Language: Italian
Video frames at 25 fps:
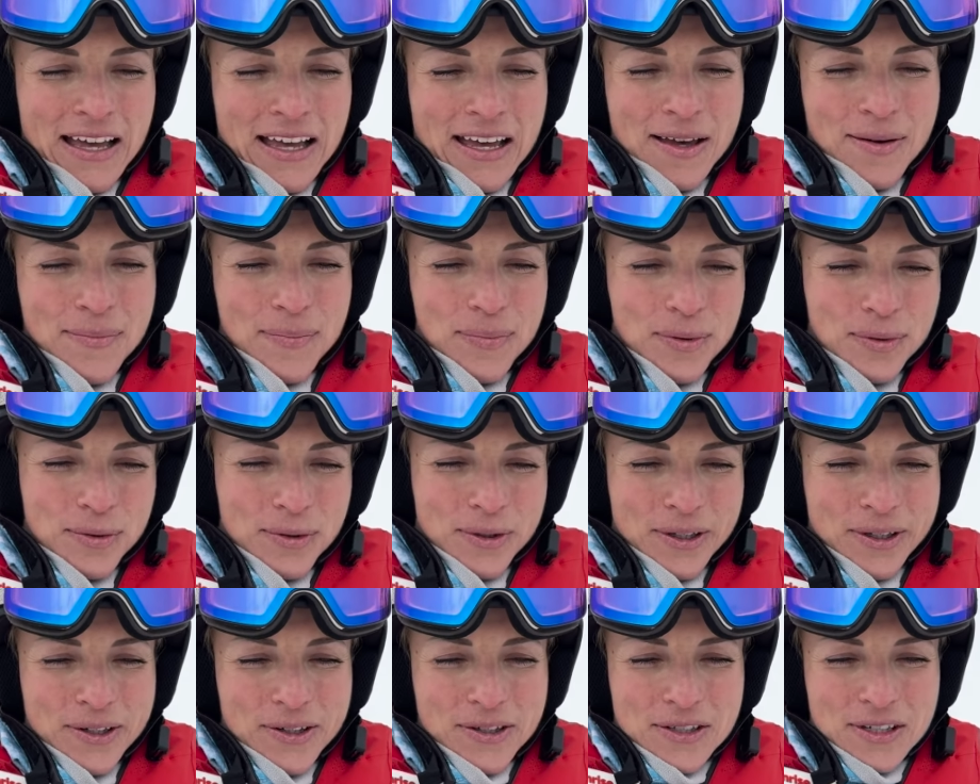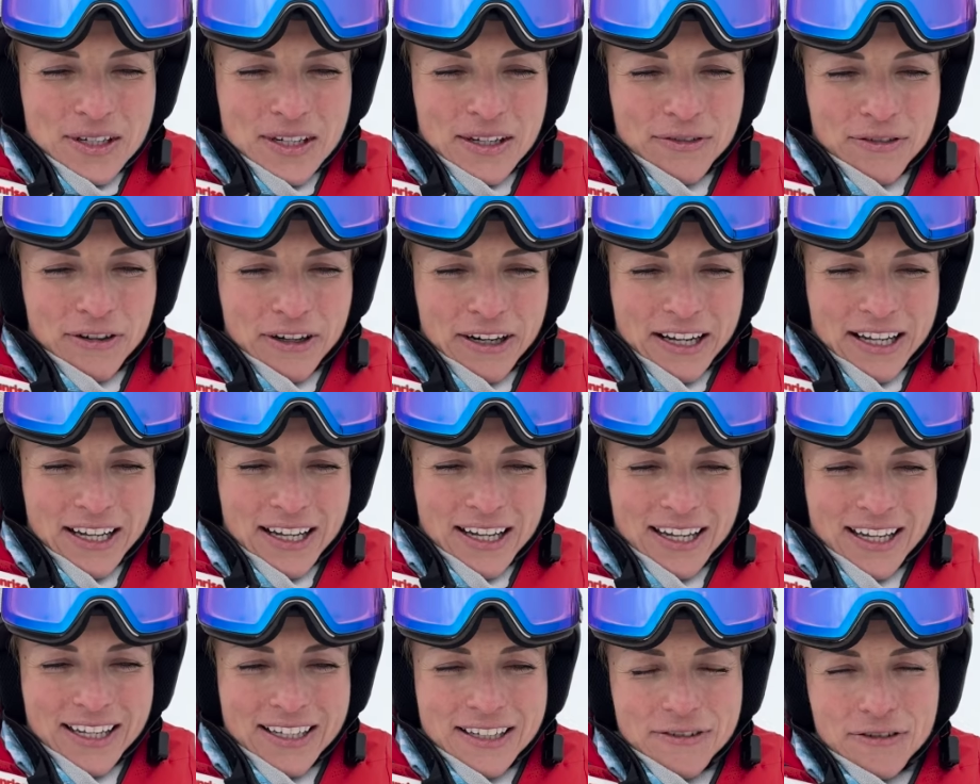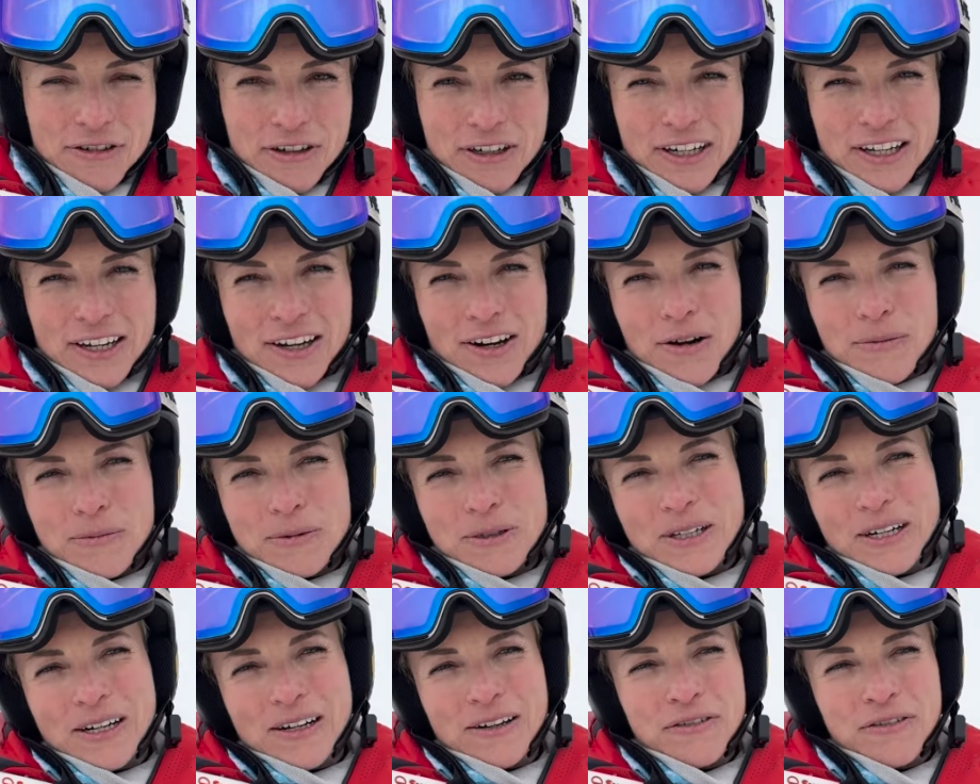è più una cosa di fare di far chilometri.